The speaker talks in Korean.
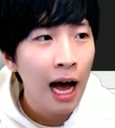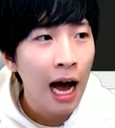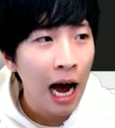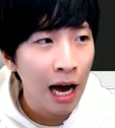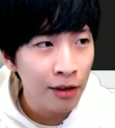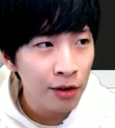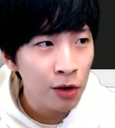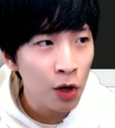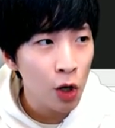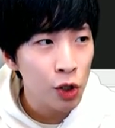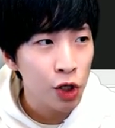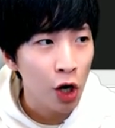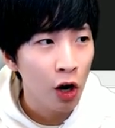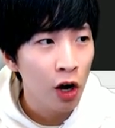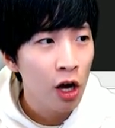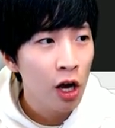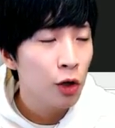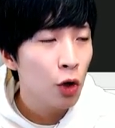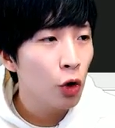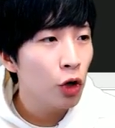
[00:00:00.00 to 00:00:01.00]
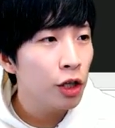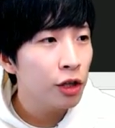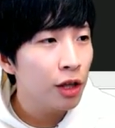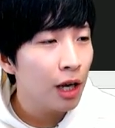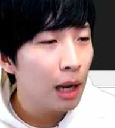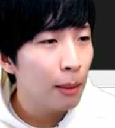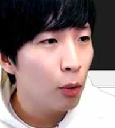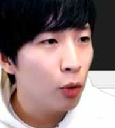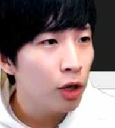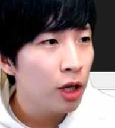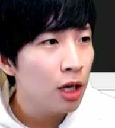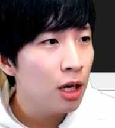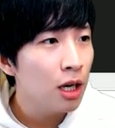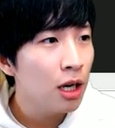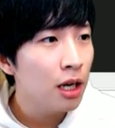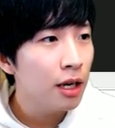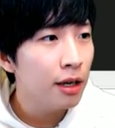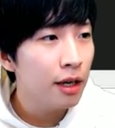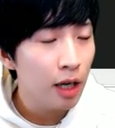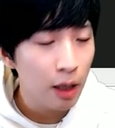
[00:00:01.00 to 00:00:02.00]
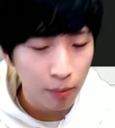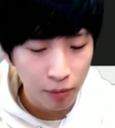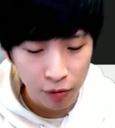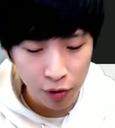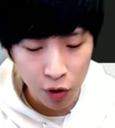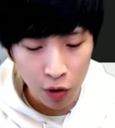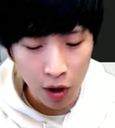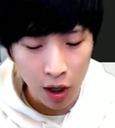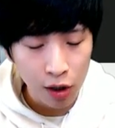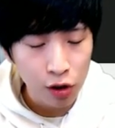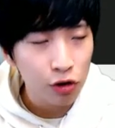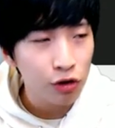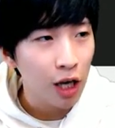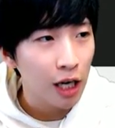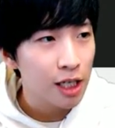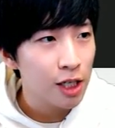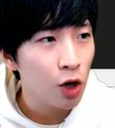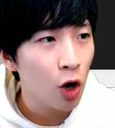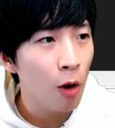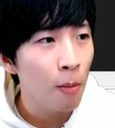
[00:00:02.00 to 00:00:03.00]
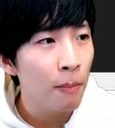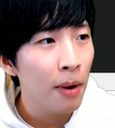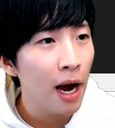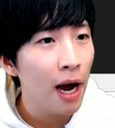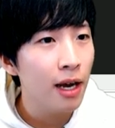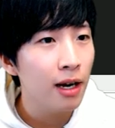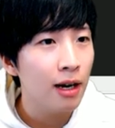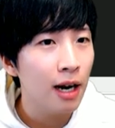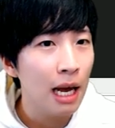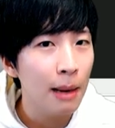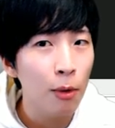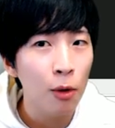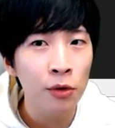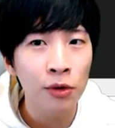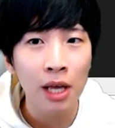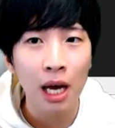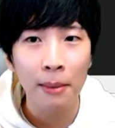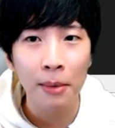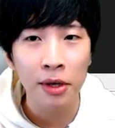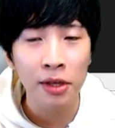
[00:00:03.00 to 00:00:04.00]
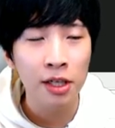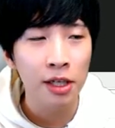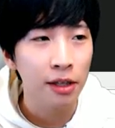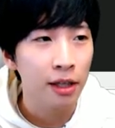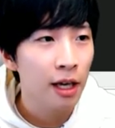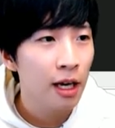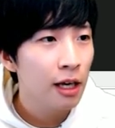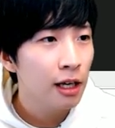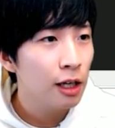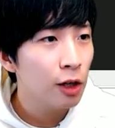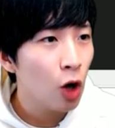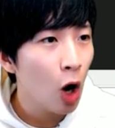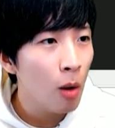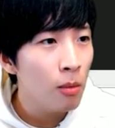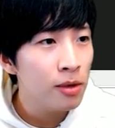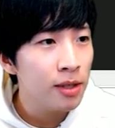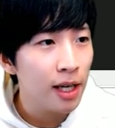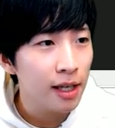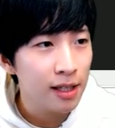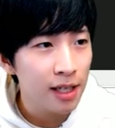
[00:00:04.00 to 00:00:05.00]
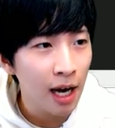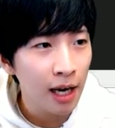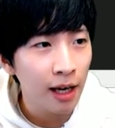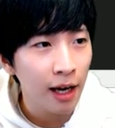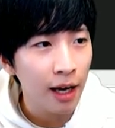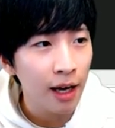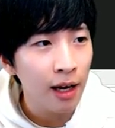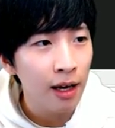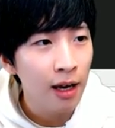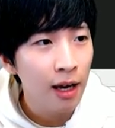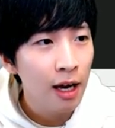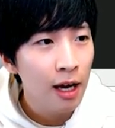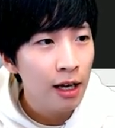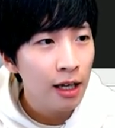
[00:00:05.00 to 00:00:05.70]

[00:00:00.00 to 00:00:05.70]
하는 거죠 여기다가 뭐 1211을 붙여가지고 다시 컴파일을 해본다면은 이 검은색 창에